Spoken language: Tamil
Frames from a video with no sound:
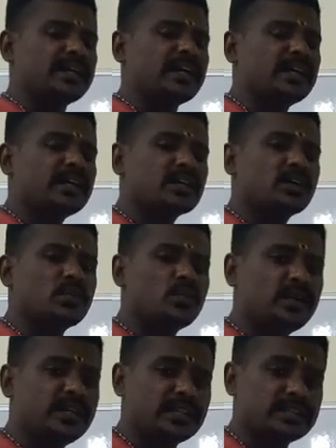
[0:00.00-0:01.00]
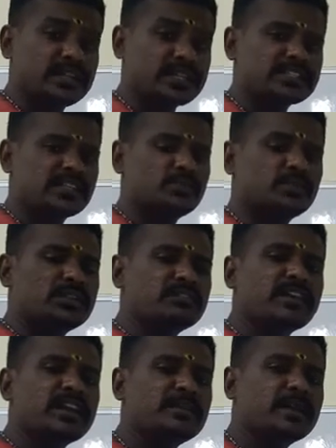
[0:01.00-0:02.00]
நடக்கக்கூடிய தச புத்தி
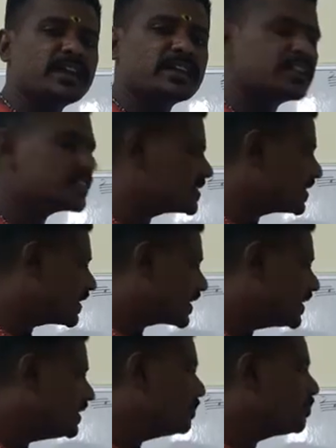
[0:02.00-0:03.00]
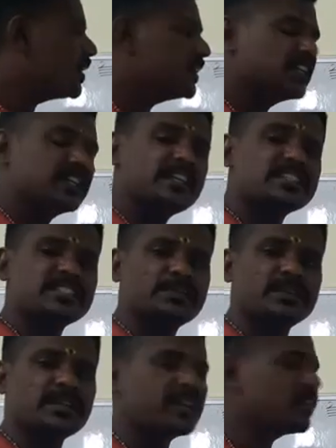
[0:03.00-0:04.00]
வலிமையாக இருந்துச்சுன்னா கண்டிப்பாக இருதய
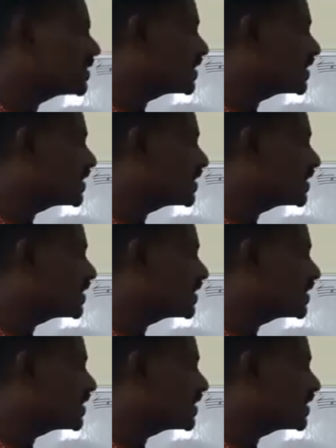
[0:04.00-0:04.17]
சம்பந்தம் அதாவது